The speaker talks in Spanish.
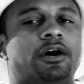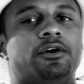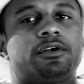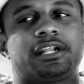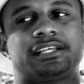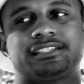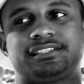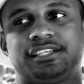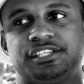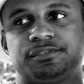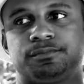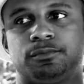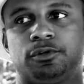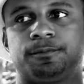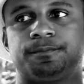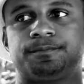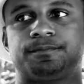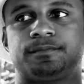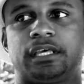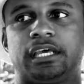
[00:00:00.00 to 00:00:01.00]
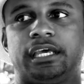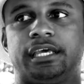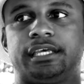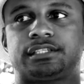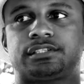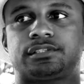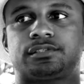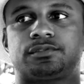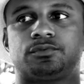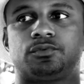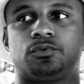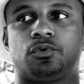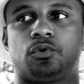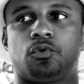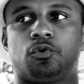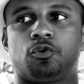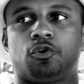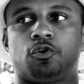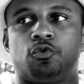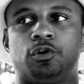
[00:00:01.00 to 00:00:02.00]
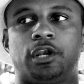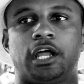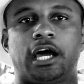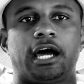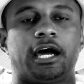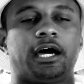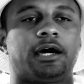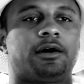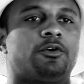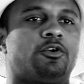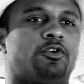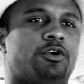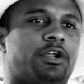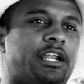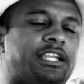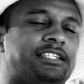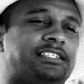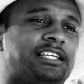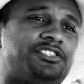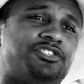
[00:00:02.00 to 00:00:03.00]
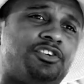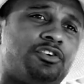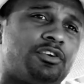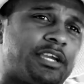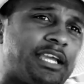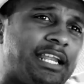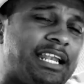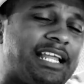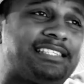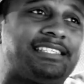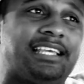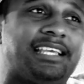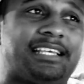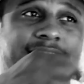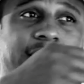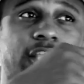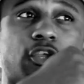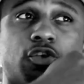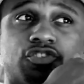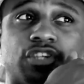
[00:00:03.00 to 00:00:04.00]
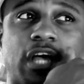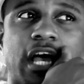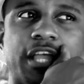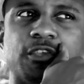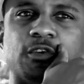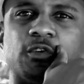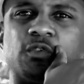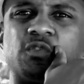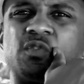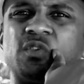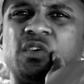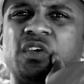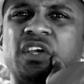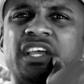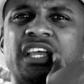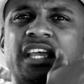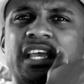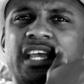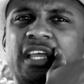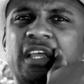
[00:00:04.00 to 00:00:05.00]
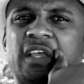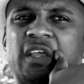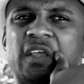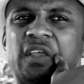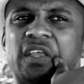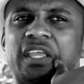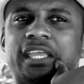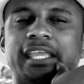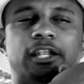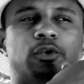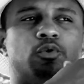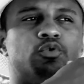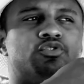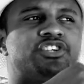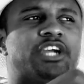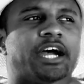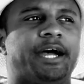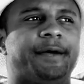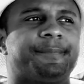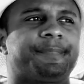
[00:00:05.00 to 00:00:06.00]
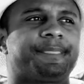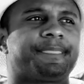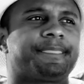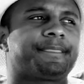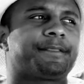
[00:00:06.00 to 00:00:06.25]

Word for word: Chavo Racismo es una organización que nace hace dos años y lucha